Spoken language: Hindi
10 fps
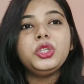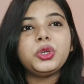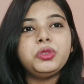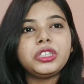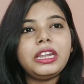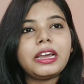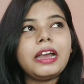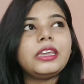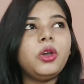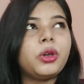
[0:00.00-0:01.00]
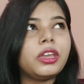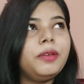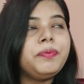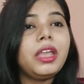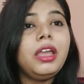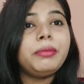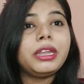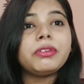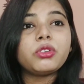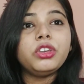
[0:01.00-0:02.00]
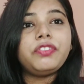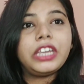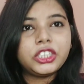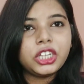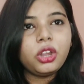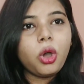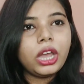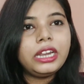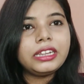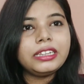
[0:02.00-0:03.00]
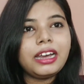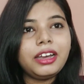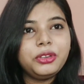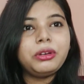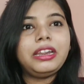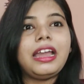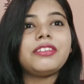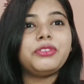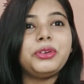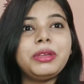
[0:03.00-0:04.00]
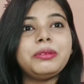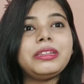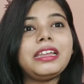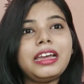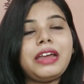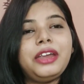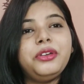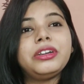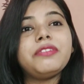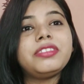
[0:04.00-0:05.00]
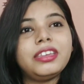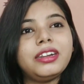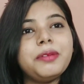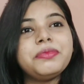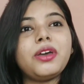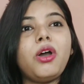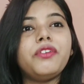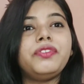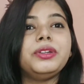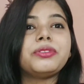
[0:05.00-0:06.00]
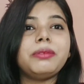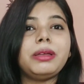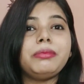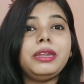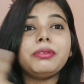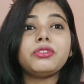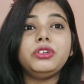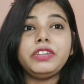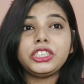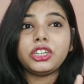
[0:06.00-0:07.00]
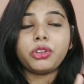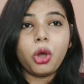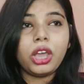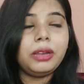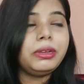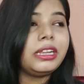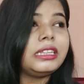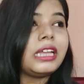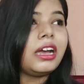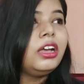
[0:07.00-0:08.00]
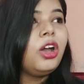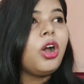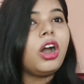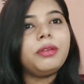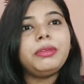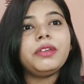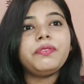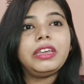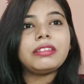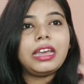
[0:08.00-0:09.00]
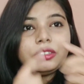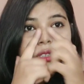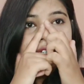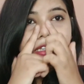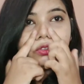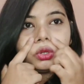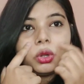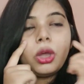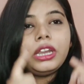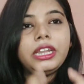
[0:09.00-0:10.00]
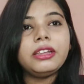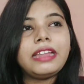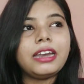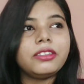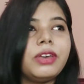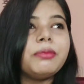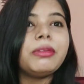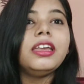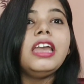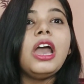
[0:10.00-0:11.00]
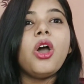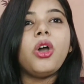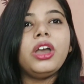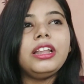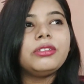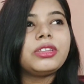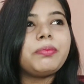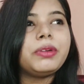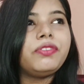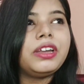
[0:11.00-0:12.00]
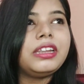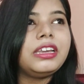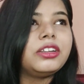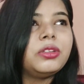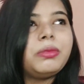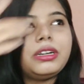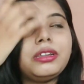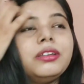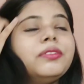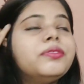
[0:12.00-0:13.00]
तो मुझे लगा कि ओके मेरे पास कोई फेशियल ऑयल नहीं था यू लास्ट वीडियो में मैंने बताया था आई डोंट हैव सिरम्स और फिर उसके बाद मेरे पास कोई फेशियल ऑयल भी नहीं था और मेरा फेस एक्चुअली टी जोन ऑयली है दैट्स वाई मैं ऑयल उतना प्रेफर नहीं करती हूँ बट